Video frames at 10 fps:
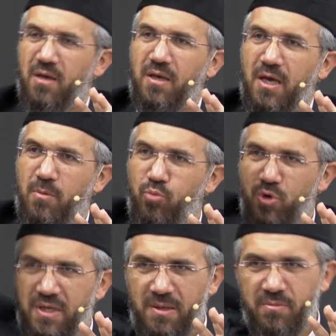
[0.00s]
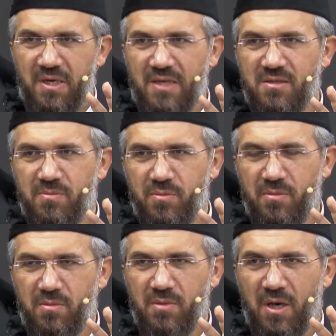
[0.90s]
Yani buradan biraz
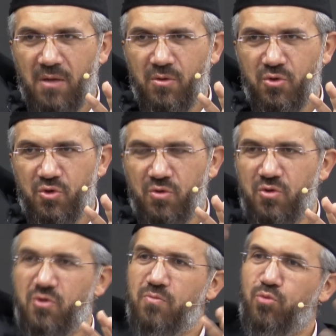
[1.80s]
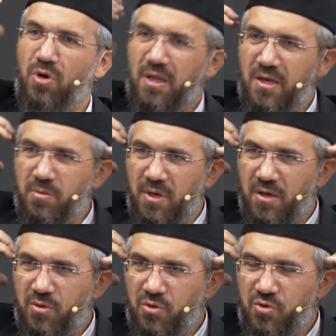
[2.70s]
alıyorsunuz, buraları
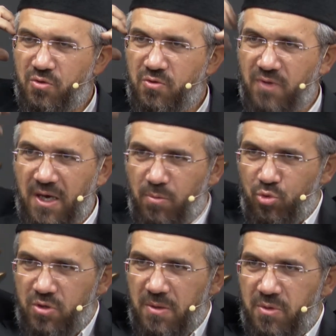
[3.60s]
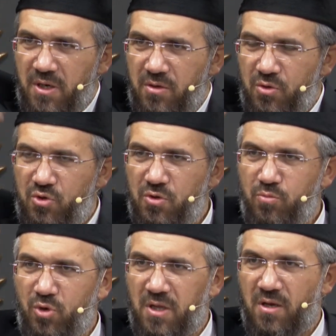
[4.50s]
bırakıyorsunuz veya burada
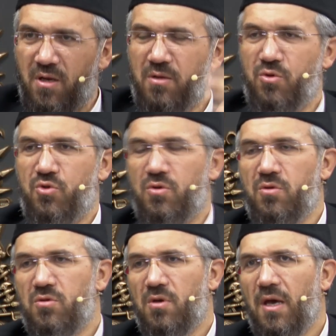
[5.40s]
bırakıyorsunuz, buraları alıyorsunuz.